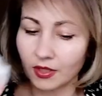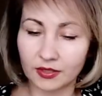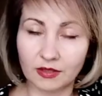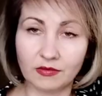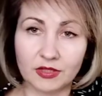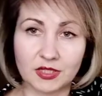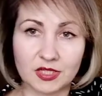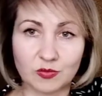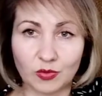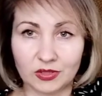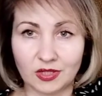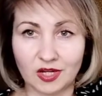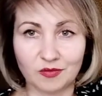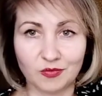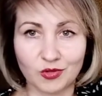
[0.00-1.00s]
Давайте
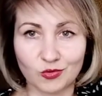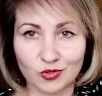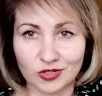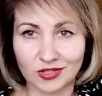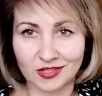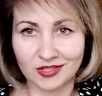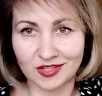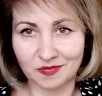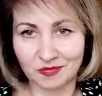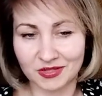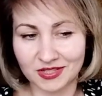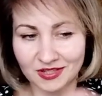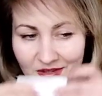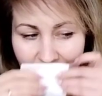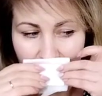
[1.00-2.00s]
смотреть, мне уже не
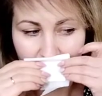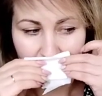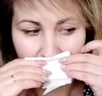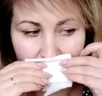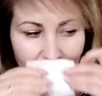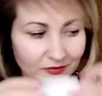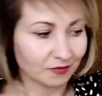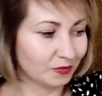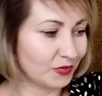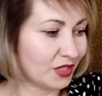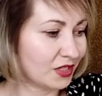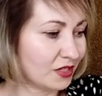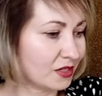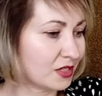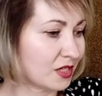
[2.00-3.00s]
терпится.
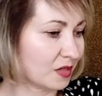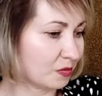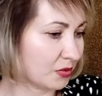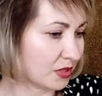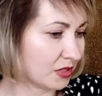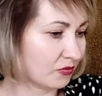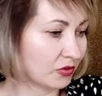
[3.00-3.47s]
Мне не терпится.